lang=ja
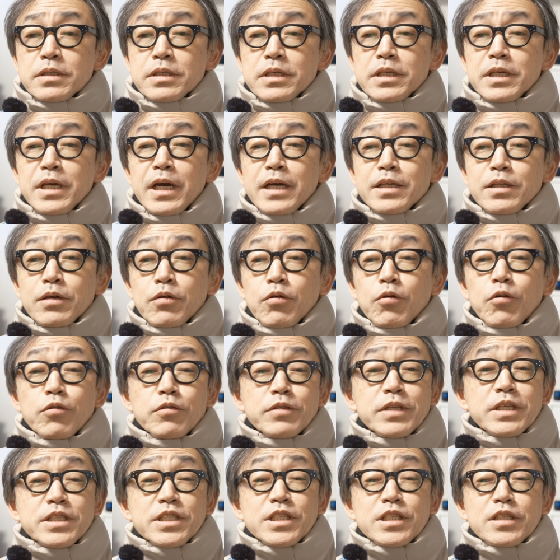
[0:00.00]
以外でこ
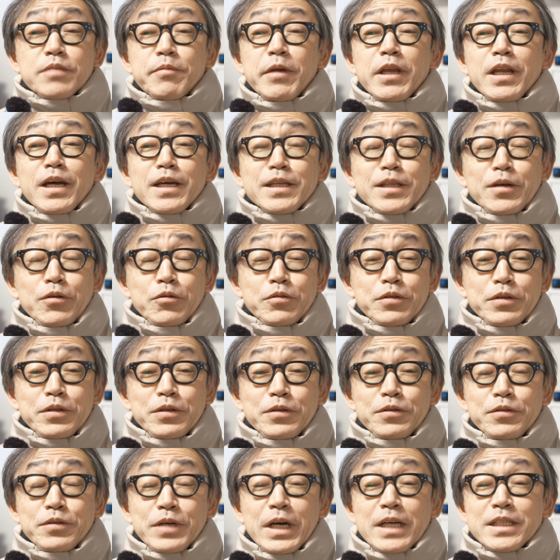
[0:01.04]
んな閉めないだろって
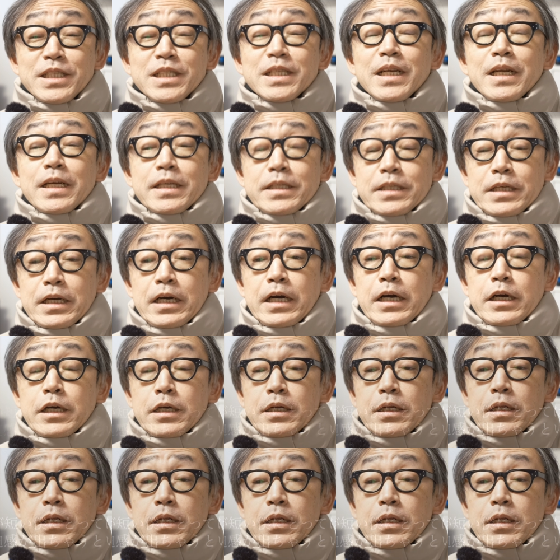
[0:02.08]
いう感じじゃないですか